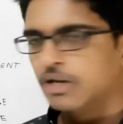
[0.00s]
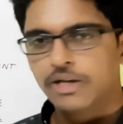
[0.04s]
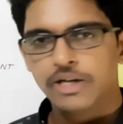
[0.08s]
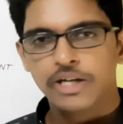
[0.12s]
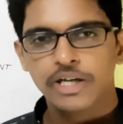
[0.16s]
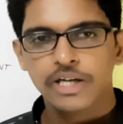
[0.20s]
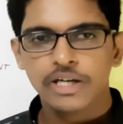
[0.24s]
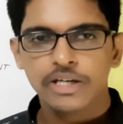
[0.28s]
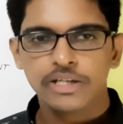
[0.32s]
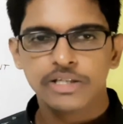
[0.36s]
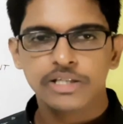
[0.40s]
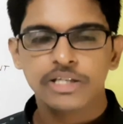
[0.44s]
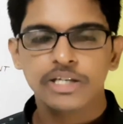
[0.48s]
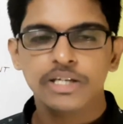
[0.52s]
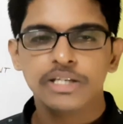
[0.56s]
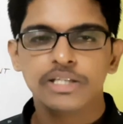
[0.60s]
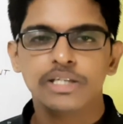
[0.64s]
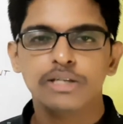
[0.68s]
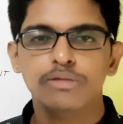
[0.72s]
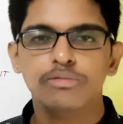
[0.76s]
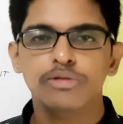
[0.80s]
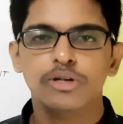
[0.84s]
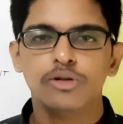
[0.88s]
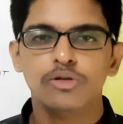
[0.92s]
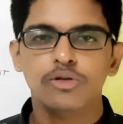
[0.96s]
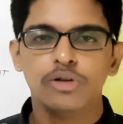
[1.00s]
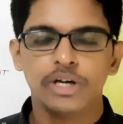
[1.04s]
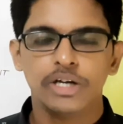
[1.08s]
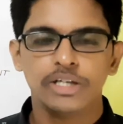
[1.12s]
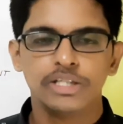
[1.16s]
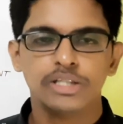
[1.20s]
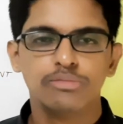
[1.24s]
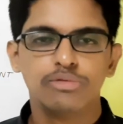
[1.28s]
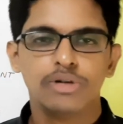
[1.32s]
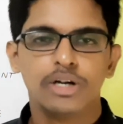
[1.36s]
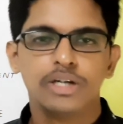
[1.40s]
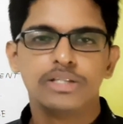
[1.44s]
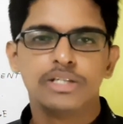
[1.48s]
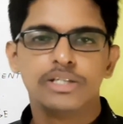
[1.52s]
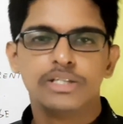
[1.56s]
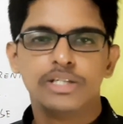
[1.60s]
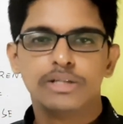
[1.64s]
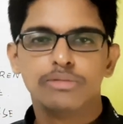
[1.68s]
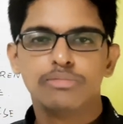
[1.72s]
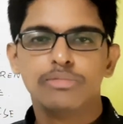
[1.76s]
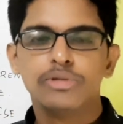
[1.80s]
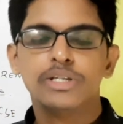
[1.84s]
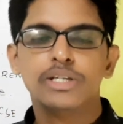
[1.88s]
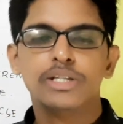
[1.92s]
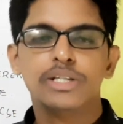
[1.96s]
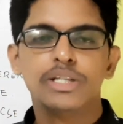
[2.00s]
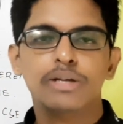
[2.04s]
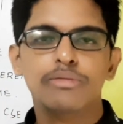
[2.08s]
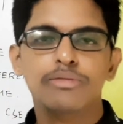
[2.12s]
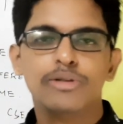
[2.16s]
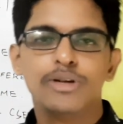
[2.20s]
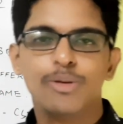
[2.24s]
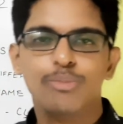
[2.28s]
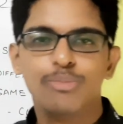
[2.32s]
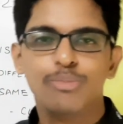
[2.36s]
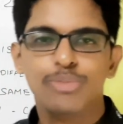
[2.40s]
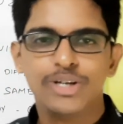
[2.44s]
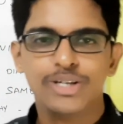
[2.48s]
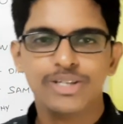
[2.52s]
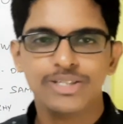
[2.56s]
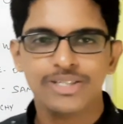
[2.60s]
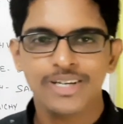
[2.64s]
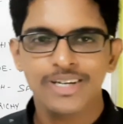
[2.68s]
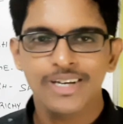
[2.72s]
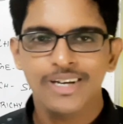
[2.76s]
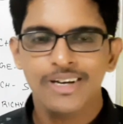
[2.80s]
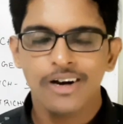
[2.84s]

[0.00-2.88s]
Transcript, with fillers: ठीक है सी e देखो ऐसी ब्रांच है जिसमें जितनी भी कंपनीज